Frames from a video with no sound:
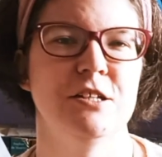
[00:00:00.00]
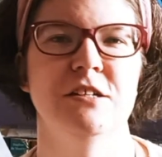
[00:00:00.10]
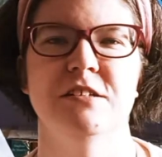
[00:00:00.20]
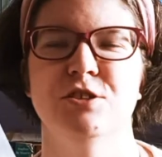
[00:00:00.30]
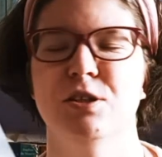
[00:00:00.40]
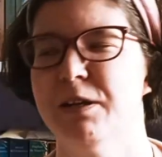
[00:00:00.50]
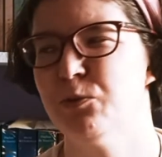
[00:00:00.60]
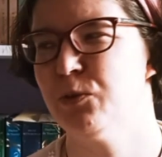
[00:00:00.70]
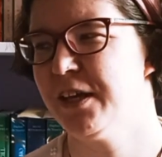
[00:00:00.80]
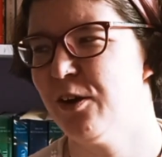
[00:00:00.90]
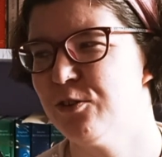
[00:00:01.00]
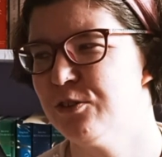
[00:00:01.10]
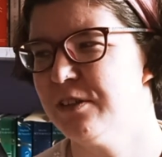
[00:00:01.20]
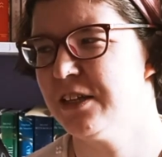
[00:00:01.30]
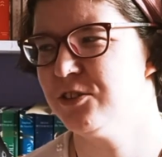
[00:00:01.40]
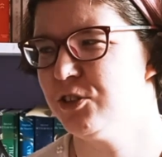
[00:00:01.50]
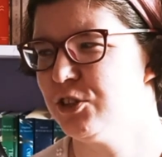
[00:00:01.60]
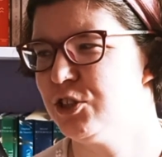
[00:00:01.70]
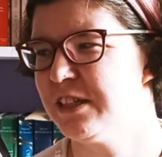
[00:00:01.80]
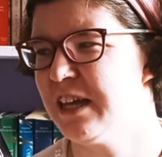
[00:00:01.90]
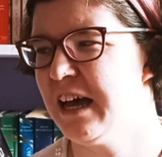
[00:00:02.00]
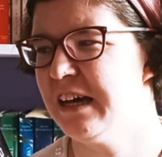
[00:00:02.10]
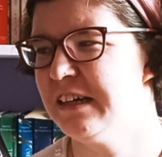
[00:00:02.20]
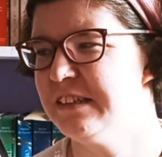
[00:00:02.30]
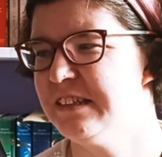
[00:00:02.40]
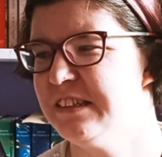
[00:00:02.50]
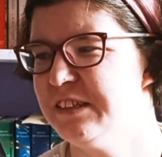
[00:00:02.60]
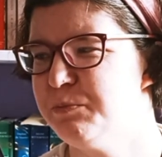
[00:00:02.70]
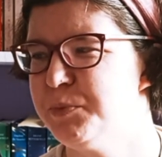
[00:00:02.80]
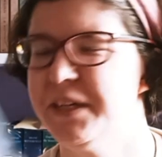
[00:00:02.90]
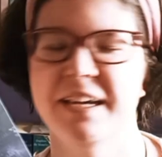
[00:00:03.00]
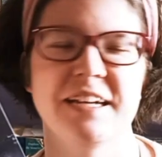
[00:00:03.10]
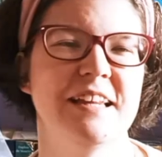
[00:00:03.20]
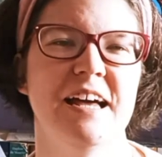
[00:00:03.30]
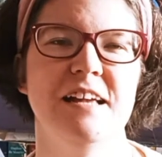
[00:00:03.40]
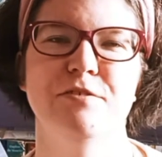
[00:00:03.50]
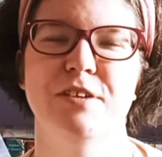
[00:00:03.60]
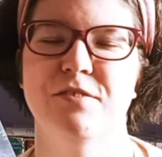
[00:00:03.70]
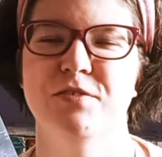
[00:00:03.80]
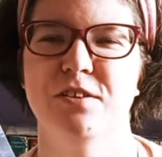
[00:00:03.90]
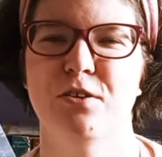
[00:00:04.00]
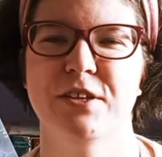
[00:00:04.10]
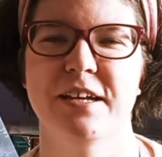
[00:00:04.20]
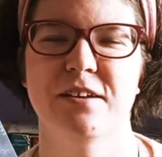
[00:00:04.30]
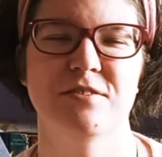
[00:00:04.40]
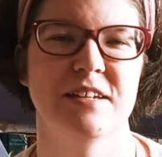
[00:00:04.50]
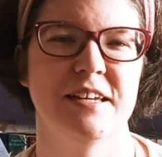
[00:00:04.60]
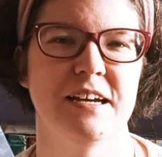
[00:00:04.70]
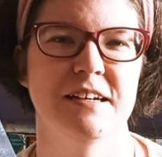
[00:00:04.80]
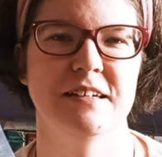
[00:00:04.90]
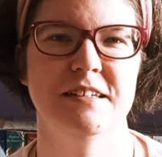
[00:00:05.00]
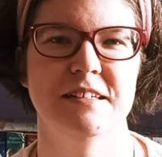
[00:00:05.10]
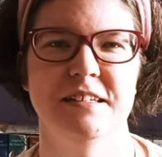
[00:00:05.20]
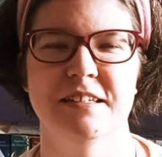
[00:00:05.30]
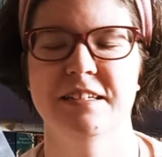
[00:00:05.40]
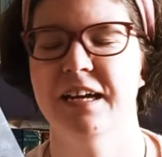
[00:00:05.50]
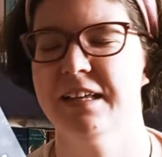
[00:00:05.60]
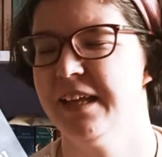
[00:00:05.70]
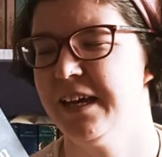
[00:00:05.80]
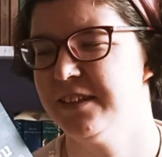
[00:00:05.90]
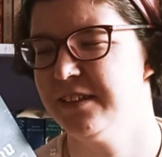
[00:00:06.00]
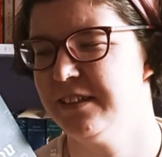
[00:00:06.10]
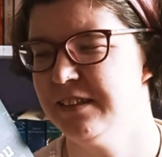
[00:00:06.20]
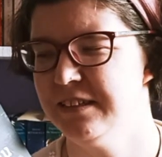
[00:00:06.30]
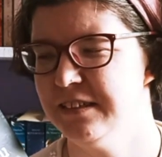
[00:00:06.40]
trzeba tutaj oddać, że ta e, piękna elfka wyglądająca jak e, Kira Knightley